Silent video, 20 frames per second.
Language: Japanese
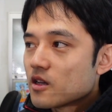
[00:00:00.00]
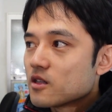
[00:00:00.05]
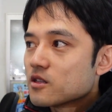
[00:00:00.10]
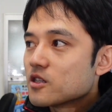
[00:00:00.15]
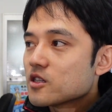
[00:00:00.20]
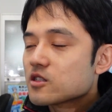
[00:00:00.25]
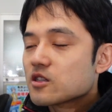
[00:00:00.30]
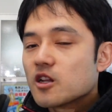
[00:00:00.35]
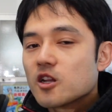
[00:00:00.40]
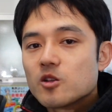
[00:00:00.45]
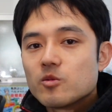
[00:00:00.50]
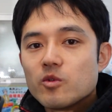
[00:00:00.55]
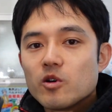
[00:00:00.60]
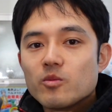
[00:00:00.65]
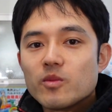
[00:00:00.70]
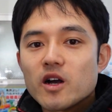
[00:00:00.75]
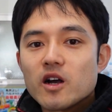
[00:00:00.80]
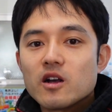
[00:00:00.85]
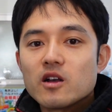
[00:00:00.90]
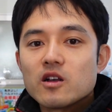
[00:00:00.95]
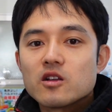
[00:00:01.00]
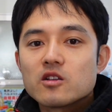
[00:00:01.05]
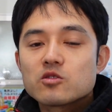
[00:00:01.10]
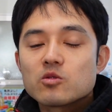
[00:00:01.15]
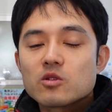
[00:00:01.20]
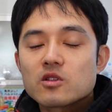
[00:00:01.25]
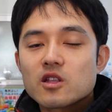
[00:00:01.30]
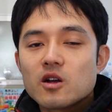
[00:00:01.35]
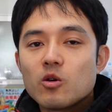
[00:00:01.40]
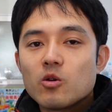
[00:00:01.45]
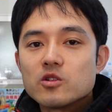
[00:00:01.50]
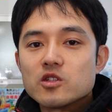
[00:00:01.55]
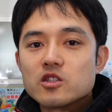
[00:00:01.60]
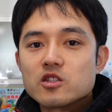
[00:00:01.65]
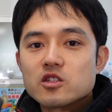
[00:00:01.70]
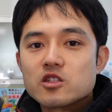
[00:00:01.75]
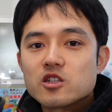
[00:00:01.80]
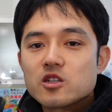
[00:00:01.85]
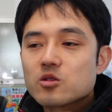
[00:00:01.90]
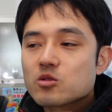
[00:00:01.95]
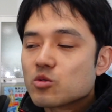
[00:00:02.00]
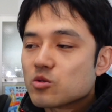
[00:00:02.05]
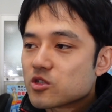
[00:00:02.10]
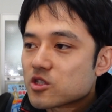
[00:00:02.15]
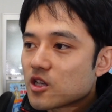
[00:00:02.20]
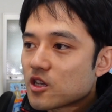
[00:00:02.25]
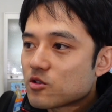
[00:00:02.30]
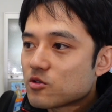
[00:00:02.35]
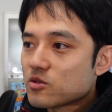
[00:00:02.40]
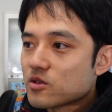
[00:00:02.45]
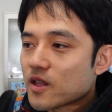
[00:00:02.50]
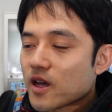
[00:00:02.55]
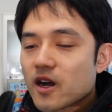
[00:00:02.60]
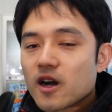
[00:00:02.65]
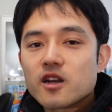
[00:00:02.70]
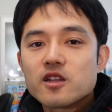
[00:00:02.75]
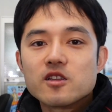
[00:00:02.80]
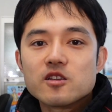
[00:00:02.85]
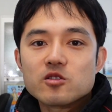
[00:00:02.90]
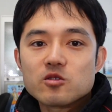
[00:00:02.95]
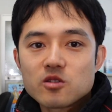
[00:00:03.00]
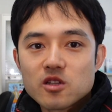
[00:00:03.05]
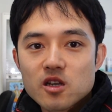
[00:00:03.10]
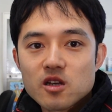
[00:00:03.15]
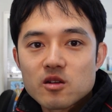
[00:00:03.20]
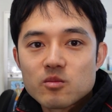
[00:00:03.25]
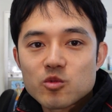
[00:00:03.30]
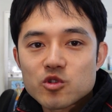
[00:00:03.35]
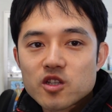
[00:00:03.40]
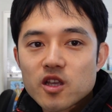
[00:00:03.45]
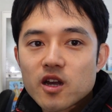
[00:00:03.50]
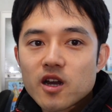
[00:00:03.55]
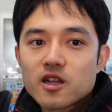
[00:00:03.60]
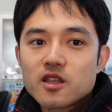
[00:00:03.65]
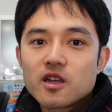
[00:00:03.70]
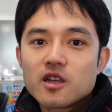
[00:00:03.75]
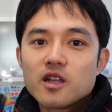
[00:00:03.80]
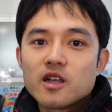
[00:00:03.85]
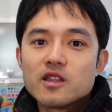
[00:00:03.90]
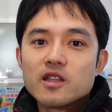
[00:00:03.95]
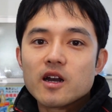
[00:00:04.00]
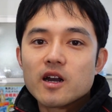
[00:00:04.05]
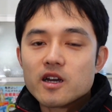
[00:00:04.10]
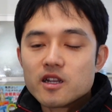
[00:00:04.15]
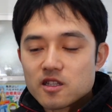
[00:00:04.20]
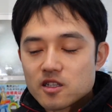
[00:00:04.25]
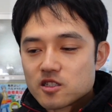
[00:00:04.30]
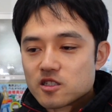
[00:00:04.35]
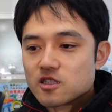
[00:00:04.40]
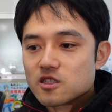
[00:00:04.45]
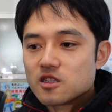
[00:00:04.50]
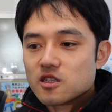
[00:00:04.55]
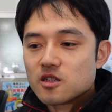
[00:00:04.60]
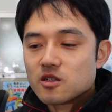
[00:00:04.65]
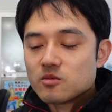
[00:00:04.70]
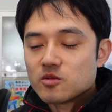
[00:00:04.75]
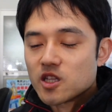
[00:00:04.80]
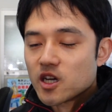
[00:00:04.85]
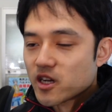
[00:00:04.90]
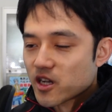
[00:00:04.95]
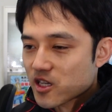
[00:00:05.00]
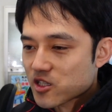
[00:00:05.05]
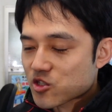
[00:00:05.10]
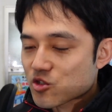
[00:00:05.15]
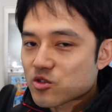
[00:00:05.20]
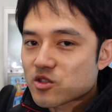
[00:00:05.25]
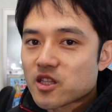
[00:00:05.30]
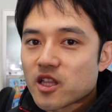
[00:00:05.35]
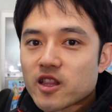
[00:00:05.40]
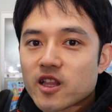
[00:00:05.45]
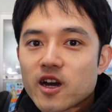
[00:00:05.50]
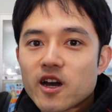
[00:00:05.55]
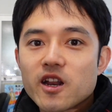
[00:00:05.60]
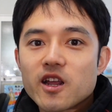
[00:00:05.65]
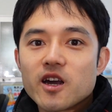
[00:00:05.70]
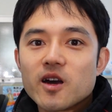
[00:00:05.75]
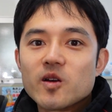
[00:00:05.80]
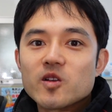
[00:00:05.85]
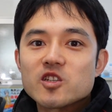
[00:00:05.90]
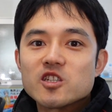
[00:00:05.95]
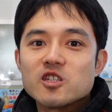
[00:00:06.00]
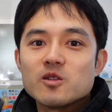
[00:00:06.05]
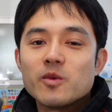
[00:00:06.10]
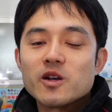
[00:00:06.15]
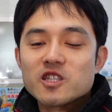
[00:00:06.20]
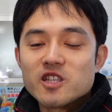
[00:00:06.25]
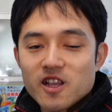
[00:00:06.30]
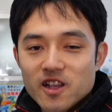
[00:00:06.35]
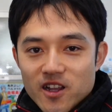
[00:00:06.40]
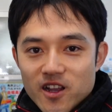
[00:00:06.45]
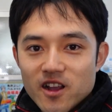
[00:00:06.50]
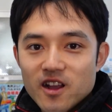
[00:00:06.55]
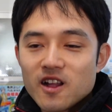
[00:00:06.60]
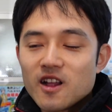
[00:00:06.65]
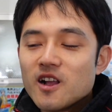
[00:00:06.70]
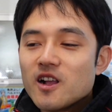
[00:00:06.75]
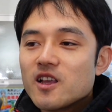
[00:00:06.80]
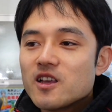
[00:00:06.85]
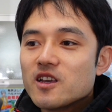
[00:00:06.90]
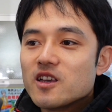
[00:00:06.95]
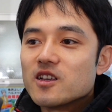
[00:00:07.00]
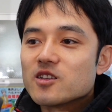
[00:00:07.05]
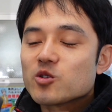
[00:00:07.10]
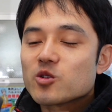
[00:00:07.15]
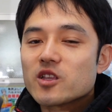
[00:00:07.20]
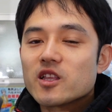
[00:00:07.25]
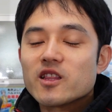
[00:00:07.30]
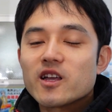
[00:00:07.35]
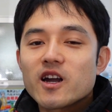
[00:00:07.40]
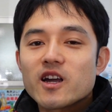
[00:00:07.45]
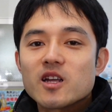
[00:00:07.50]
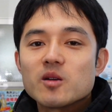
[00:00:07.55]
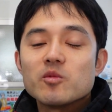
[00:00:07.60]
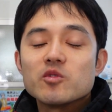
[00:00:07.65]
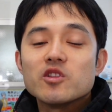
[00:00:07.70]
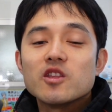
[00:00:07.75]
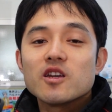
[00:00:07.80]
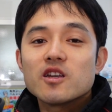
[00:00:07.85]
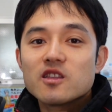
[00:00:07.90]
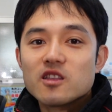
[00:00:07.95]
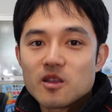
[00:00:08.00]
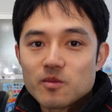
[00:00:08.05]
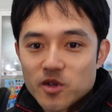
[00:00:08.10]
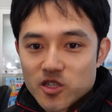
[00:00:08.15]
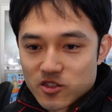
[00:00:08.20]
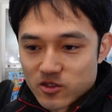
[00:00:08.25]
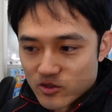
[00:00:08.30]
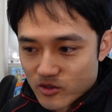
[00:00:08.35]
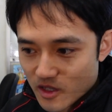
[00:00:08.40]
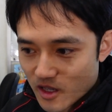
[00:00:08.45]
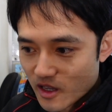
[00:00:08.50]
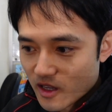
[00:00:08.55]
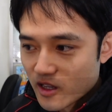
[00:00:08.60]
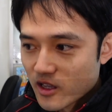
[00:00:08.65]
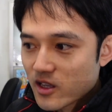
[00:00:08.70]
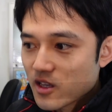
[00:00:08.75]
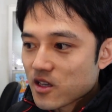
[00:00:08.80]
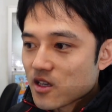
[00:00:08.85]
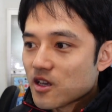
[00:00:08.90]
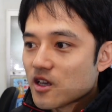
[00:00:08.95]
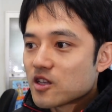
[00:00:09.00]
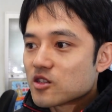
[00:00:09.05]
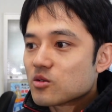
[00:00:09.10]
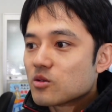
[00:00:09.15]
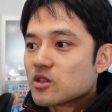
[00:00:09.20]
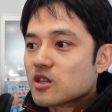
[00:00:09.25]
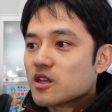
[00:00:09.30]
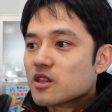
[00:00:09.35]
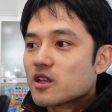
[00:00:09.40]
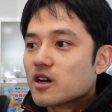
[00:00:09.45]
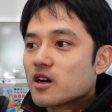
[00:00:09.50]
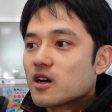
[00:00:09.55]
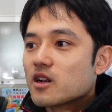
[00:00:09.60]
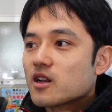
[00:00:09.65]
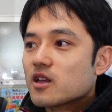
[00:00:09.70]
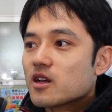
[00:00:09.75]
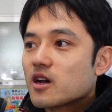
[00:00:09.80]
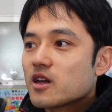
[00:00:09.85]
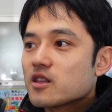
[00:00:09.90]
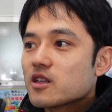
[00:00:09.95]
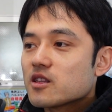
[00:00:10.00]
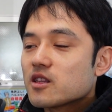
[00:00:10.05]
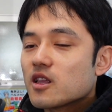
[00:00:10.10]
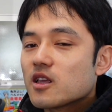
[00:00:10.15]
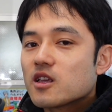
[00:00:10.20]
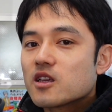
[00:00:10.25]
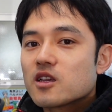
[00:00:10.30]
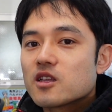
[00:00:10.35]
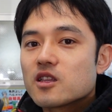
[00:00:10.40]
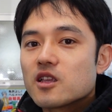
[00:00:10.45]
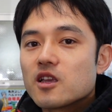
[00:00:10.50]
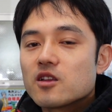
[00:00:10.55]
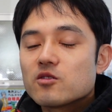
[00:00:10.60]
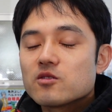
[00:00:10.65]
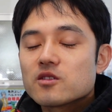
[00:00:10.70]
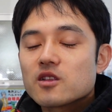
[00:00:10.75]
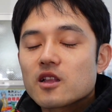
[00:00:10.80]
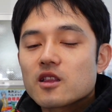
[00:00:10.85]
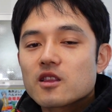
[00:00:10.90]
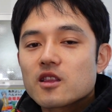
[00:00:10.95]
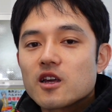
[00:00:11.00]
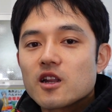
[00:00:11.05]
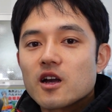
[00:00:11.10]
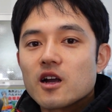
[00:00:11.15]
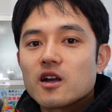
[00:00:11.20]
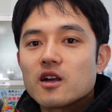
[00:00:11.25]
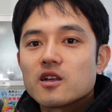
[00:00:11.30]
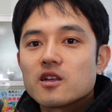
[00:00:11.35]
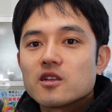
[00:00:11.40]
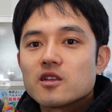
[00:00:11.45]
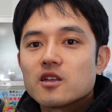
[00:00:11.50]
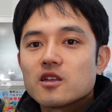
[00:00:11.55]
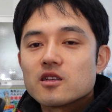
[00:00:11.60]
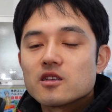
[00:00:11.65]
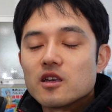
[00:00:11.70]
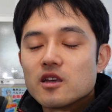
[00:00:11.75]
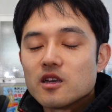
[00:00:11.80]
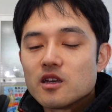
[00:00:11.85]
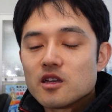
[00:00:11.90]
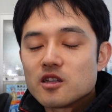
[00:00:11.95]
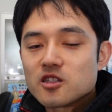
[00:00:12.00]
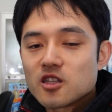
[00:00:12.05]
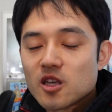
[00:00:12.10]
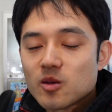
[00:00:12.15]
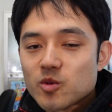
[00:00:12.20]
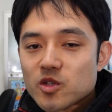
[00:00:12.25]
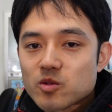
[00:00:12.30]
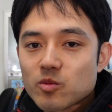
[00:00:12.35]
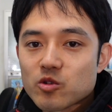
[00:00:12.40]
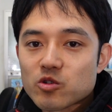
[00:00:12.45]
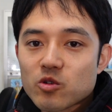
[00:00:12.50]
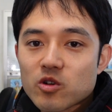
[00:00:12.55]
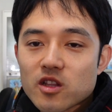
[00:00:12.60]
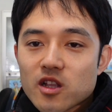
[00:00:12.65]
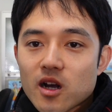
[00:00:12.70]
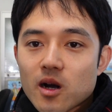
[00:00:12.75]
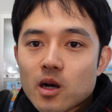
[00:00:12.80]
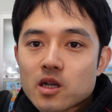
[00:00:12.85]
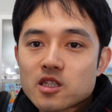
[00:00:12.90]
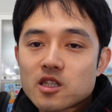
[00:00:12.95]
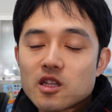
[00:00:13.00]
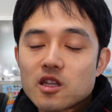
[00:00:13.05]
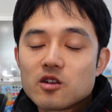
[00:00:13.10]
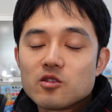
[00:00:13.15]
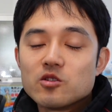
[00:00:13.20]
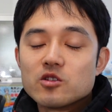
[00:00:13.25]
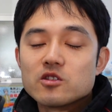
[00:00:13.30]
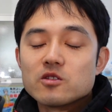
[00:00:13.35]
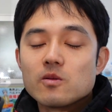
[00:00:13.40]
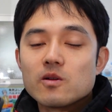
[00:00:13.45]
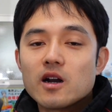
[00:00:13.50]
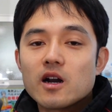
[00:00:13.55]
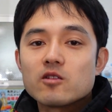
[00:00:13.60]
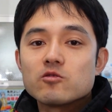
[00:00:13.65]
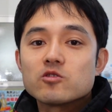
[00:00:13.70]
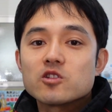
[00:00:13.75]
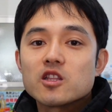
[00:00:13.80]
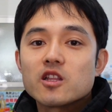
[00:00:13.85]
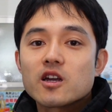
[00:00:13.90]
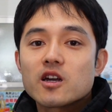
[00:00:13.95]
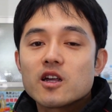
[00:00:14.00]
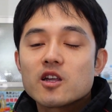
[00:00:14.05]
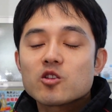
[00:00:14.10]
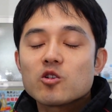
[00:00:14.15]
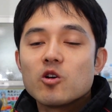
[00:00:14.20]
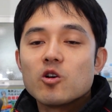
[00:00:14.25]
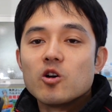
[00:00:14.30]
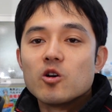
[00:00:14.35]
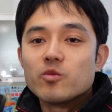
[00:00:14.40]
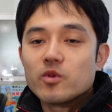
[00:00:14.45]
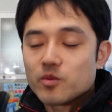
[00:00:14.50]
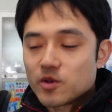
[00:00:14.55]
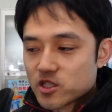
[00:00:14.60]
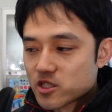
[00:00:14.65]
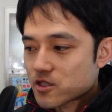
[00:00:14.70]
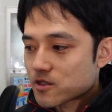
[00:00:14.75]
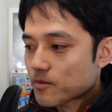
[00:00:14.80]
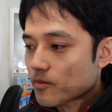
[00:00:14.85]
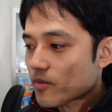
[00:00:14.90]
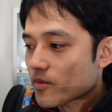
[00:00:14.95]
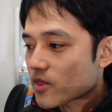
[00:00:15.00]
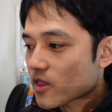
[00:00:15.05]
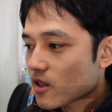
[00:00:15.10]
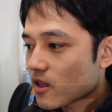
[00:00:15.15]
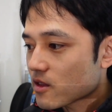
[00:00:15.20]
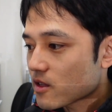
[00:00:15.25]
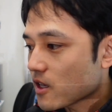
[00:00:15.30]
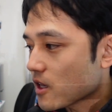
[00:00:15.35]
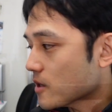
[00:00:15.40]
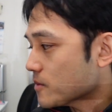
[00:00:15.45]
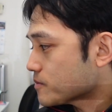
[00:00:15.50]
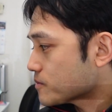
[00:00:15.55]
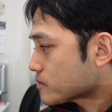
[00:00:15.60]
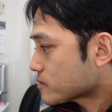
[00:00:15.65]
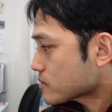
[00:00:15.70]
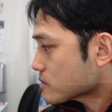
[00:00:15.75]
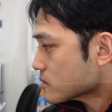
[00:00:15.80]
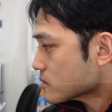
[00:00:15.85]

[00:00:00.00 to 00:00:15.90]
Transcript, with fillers: ですけれども、まあ、そういった方にシフトしていく流れですよね。もう世界的な流れです。誰が作った流れかは知りませんが、えー、そういった流れもできてますので、えー、そういった流れが出てきているんだったら、えー、整備士もそれに合わせていく必要があるんじゃないかなと思います。なんで、